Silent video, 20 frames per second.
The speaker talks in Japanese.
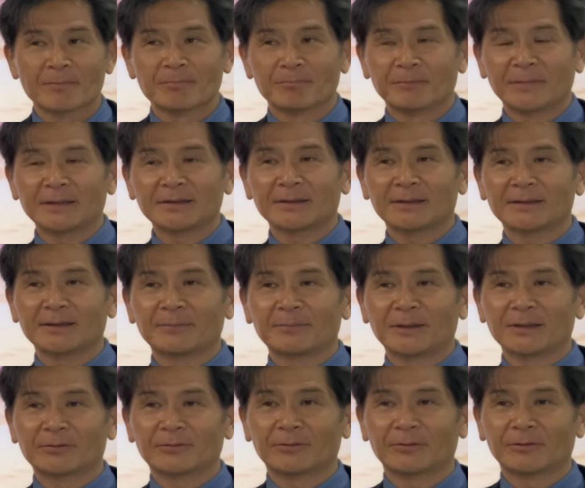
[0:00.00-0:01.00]
マルタにやっぱ
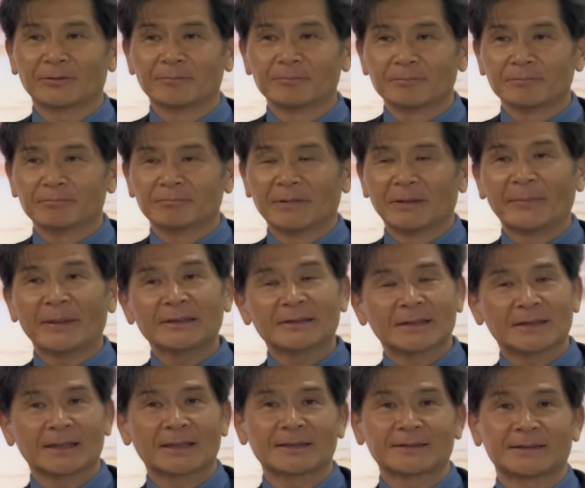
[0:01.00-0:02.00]
りこう、
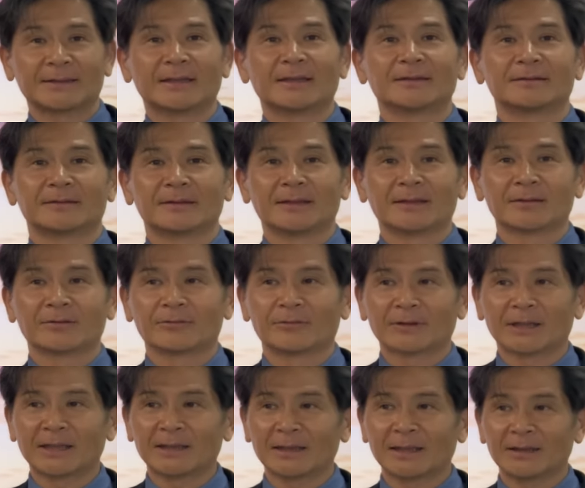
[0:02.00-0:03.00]
マルタだけじゃないですね、こう
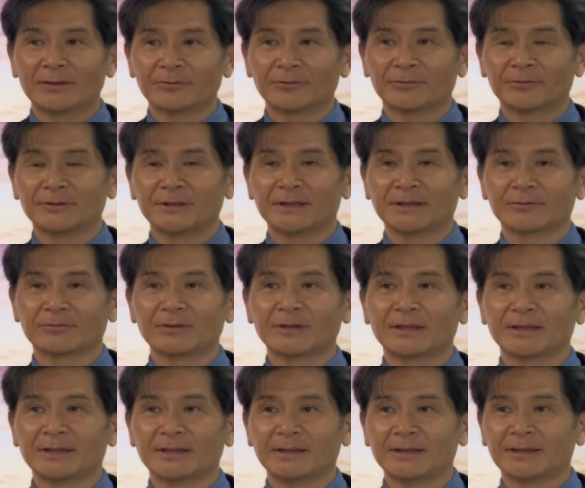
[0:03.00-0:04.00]
海外旅行に行く
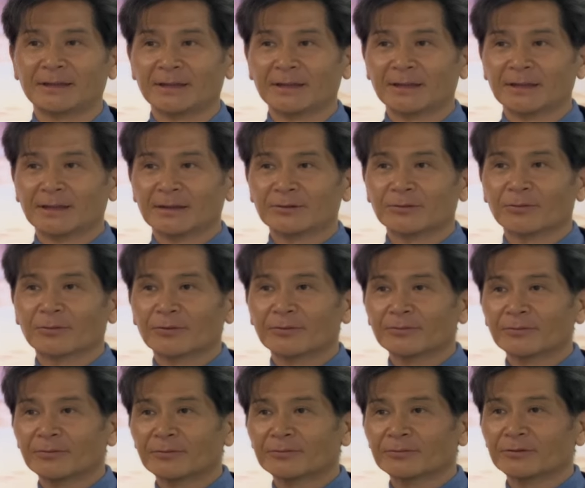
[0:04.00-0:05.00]
時にそこ
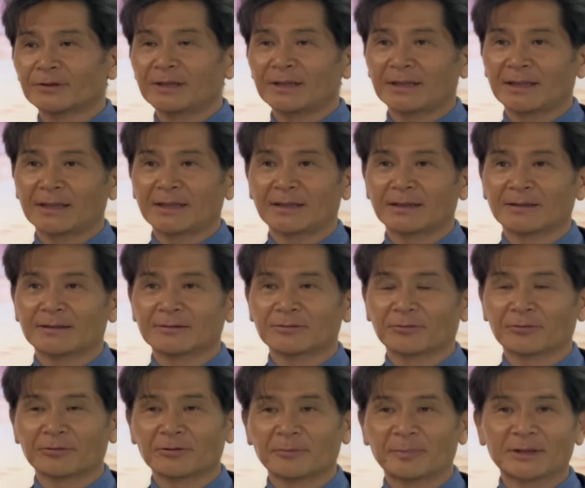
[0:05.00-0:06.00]
の国でそ
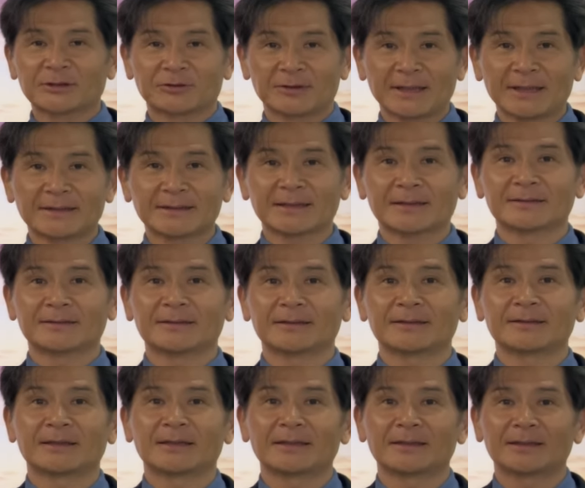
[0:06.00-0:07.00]
この場所で撮影
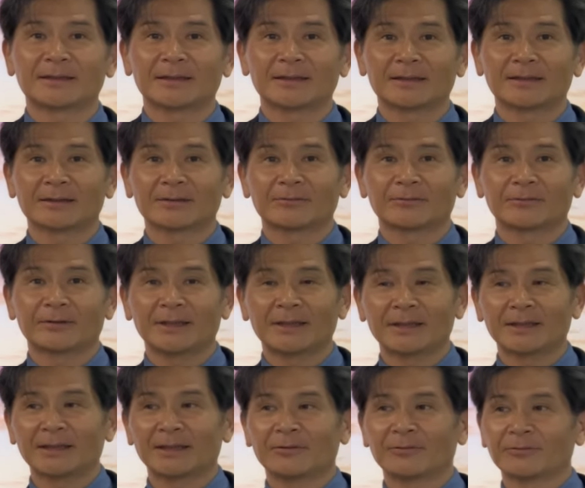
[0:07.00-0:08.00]
されたこう
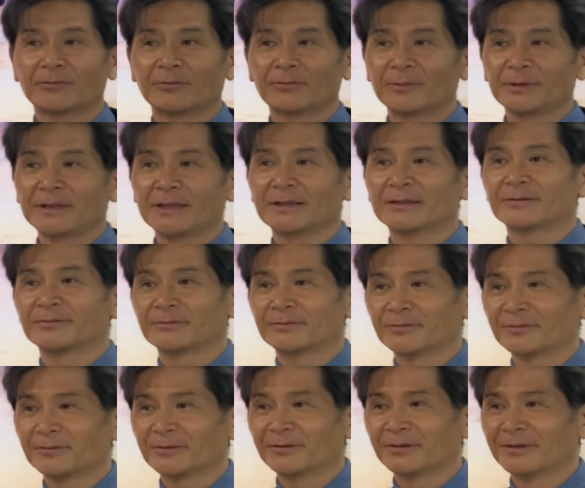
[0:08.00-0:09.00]
映画をこう見ていく
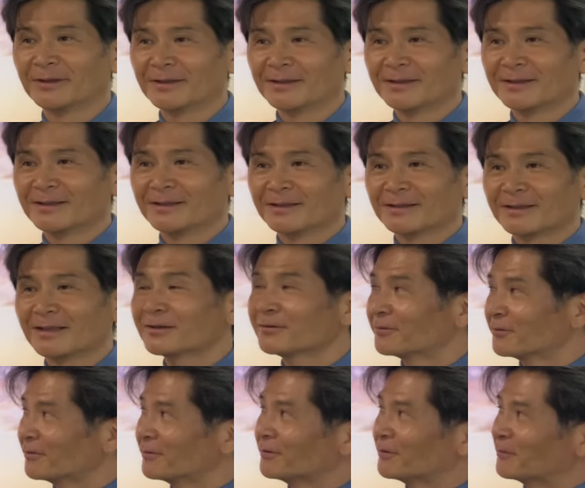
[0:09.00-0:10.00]
と結
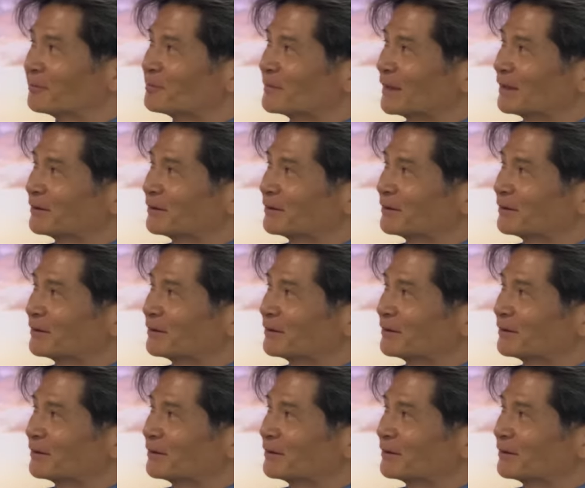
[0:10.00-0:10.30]
構